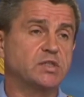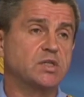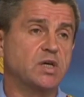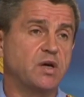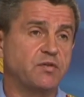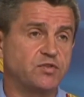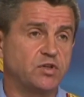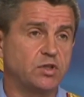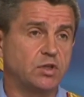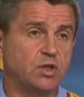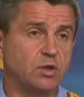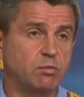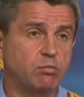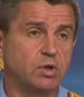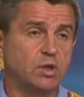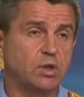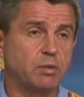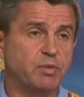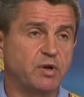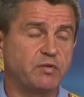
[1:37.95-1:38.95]
Савченко
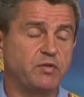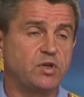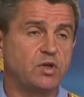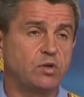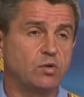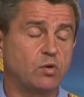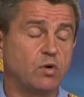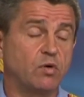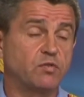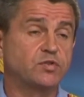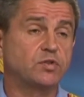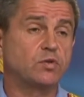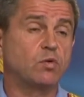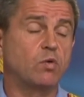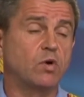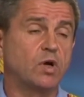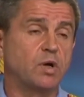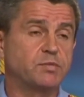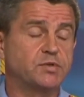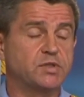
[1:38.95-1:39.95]
было проведено в
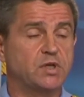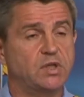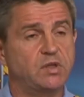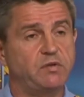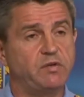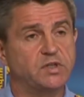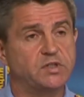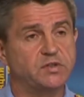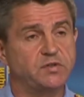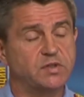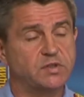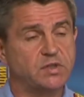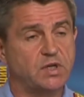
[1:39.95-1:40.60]
строгом соответствии